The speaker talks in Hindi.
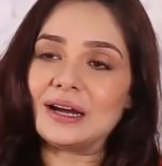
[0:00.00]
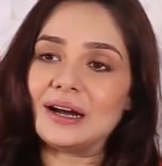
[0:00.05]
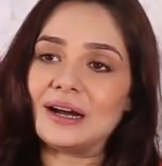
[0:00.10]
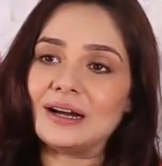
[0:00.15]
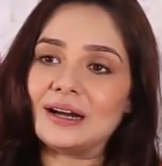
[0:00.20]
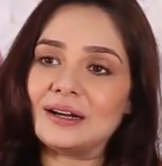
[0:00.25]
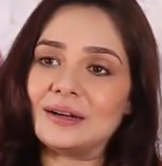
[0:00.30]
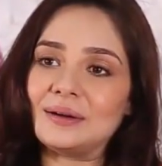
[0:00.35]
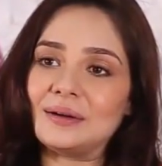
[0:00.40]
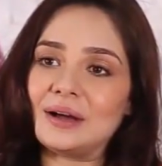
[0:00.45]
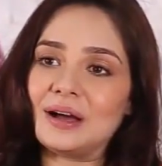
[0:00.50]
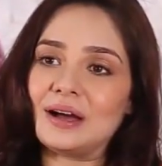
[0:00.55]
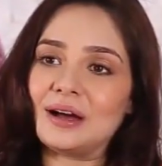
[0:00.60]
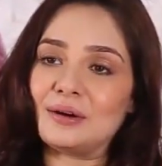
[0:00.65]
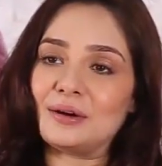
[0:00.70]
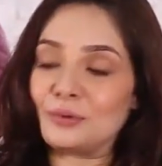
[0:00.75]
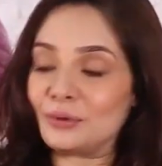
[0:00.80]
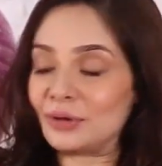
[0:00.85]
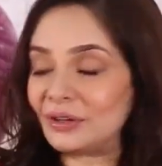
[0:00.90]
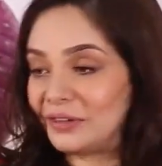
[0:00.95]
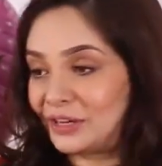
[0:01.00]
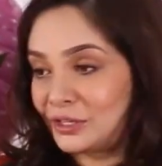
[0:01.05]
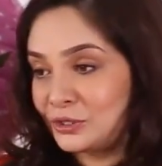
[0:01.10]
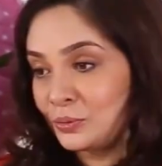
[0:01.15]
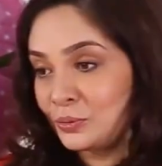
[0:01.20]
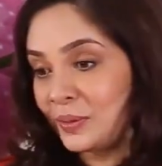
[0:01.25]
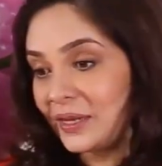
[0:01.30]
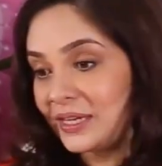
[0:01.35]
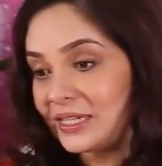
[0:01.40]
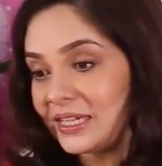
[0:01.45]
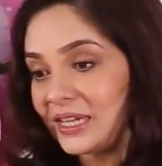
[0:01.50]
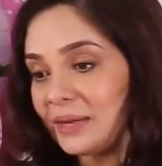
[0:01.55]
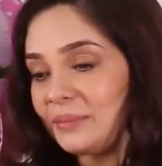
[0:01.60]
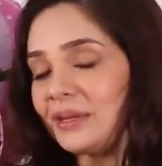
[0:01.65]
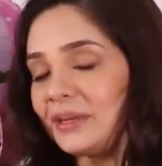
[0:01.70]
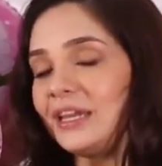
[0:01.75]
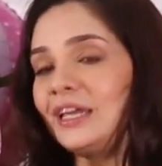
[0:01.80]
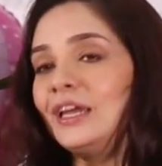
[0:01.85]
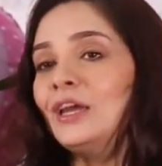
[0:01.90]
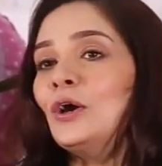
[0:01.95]
आ, uh, आ, uh, होने वाली जो बेटी है
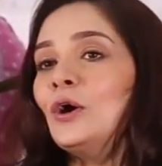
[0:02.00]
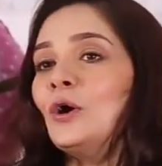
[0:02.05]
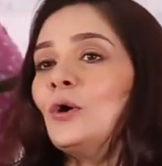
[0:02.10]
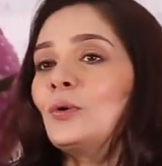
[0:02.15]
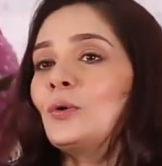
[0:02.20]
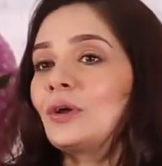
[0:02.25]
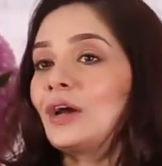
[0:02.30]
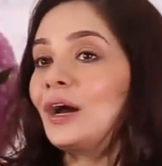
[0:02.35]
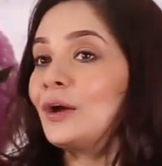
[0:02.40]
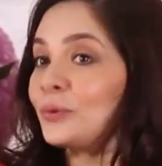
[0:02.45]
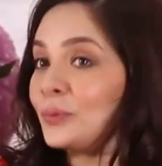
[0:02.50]
मेरी उनका